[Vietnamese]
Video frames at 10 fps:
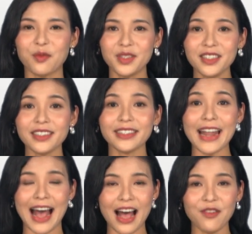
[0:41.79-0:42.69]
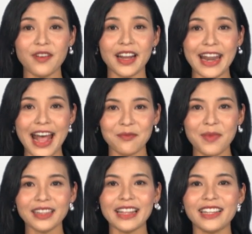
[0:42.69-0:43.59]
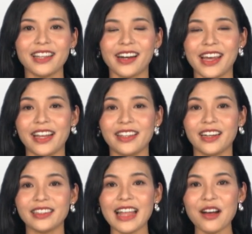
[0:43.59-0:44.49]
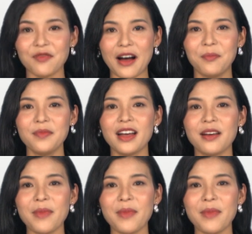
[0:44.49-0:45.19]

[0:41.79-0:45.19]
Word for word: trong nước đã và đang bắt tay thực hiện những tác phẩm